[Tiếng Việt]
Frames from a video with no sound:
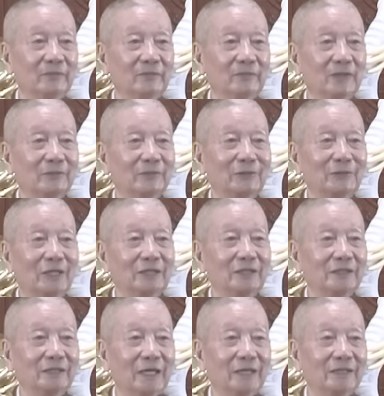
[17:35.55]
vào nhà như
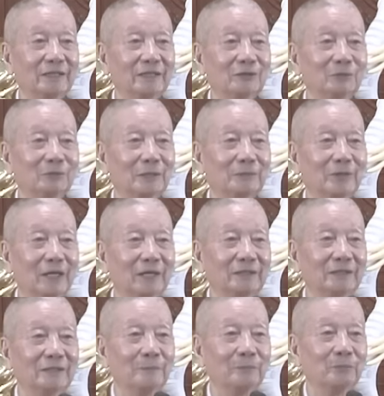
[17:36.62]
lai là chúng ta phải
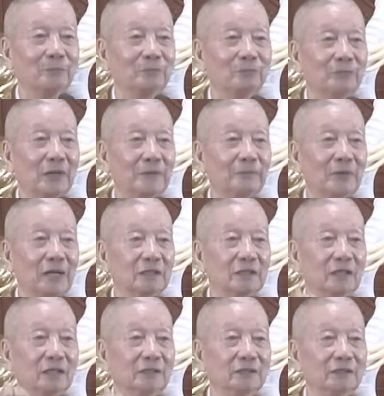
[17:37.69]
phải phát
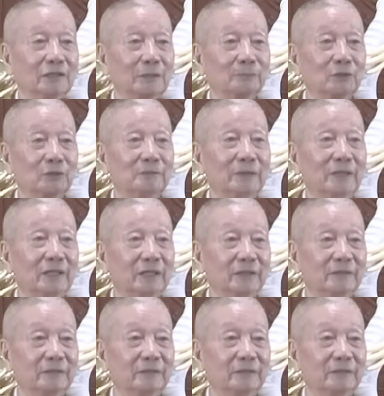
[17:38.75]
khởi cái tâm từ bi lên